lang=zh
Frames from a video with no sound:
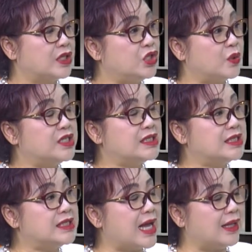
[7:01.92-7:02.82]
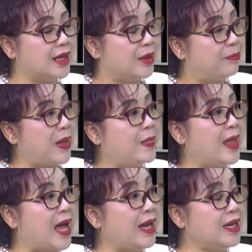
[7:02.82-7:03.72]
有些资产本
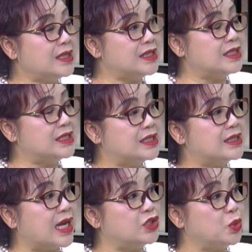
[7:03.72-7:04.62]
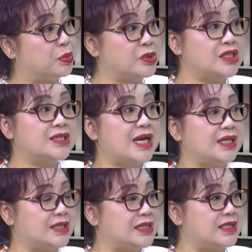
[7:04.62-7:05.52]
来这些资产就不是在
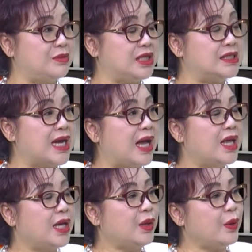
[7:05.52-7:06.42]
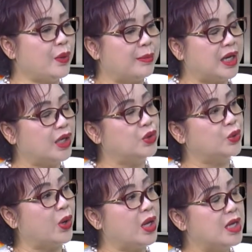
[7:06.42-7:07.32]
你自己名下，因为我们很
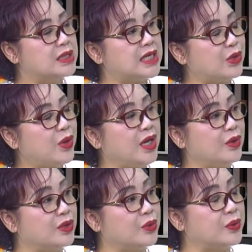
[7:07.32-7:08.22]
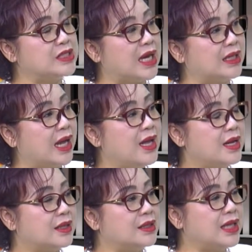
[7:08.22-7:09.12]
多在原有的国家呢，
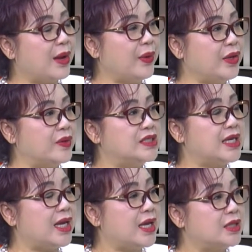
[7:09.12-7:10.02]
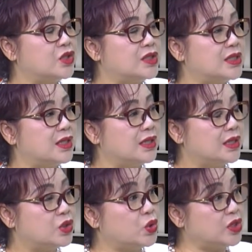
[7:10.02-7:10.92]
可能它会有一些就是。
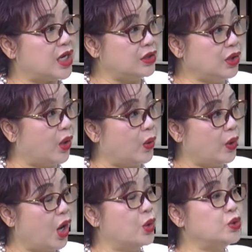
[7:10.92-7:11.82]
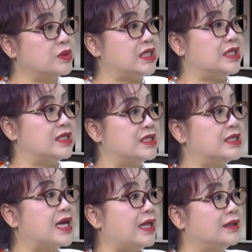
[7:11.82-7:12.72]
做人头 hold 住这些资
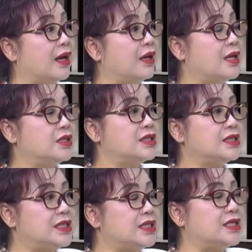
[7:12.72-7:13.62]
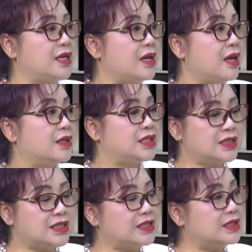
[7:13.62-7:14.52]
产的，就是自己。其实
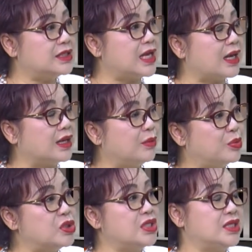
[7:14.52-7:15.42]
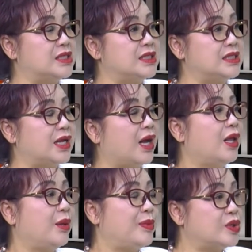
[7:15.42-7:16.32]
这些资产可能不是你自己的，
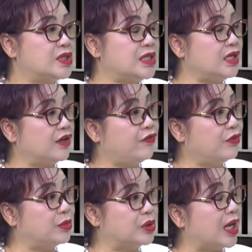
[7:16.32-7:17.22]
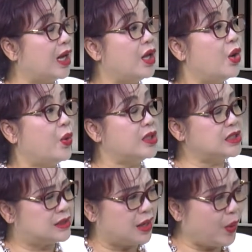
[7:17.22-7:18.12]
比如是你的父母的，或
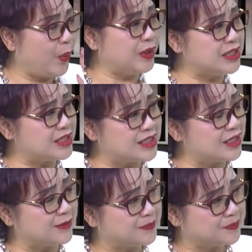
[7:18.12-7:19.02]
或者是